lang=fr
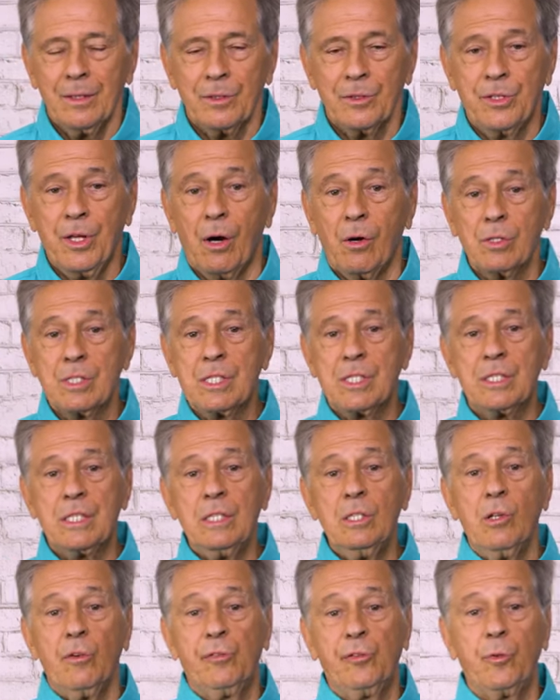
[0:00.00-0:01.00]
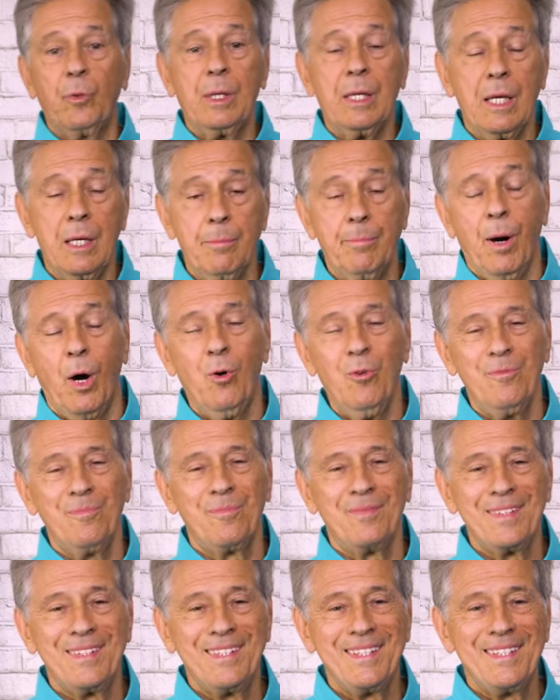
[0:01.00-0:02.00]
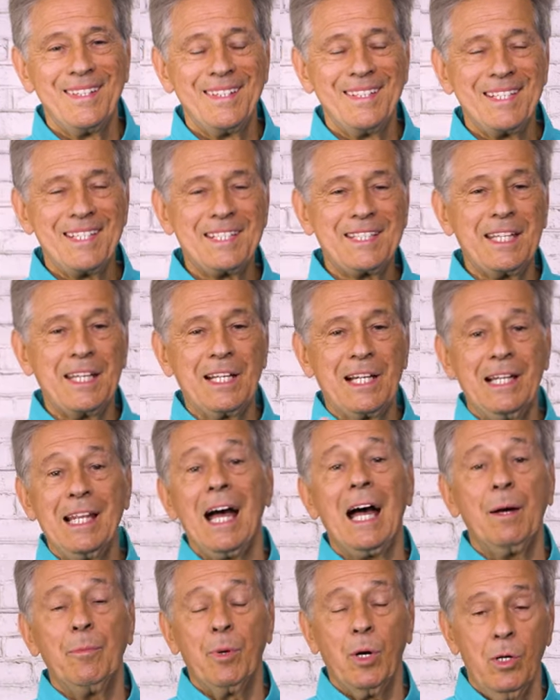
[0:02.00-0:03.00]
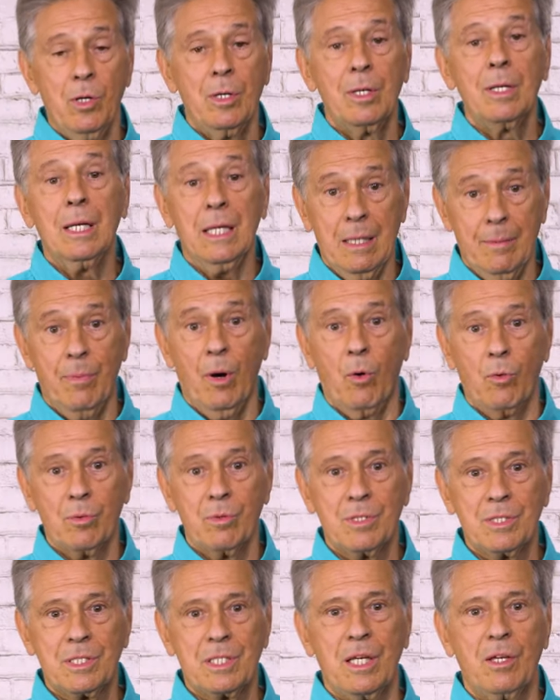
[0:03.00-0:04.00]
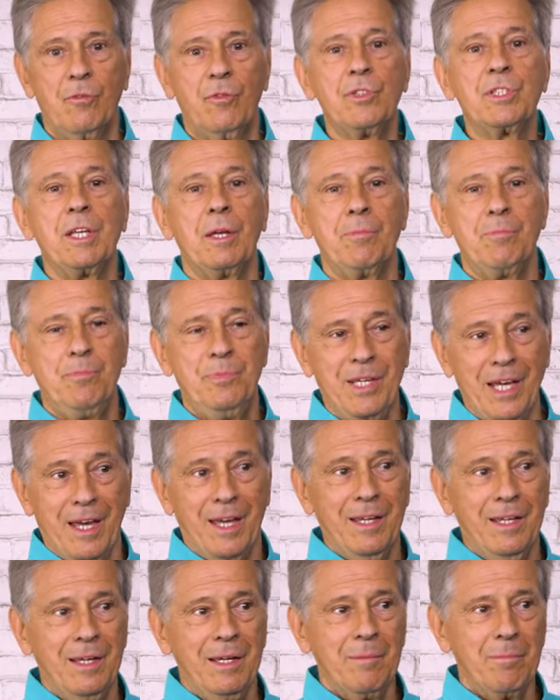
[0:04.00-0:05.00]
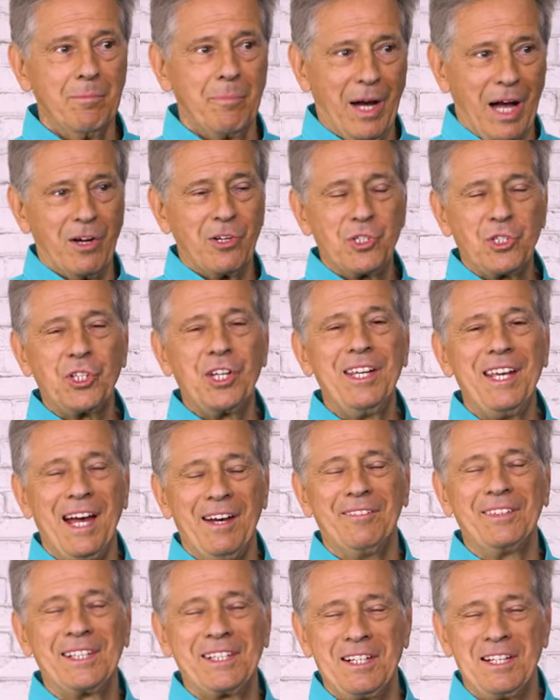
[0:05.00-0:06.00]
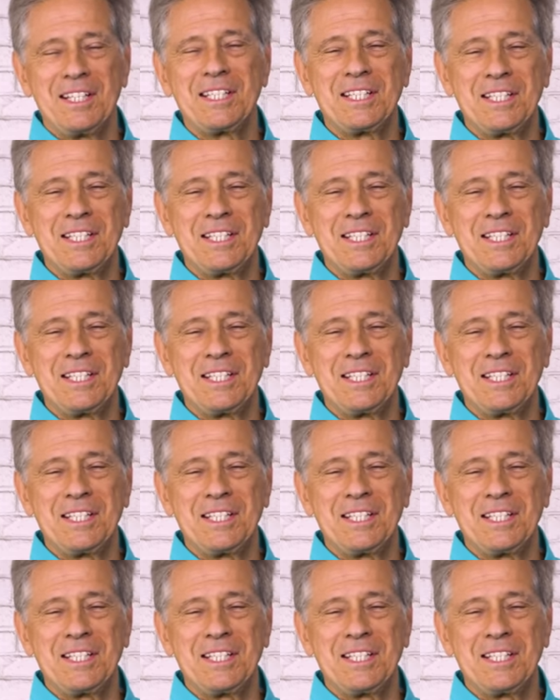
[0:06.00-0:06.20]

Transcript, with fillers: Donc, si le fruit est bon, c'est que l'arbre est bon. C'est que vous êtes bien branché avec le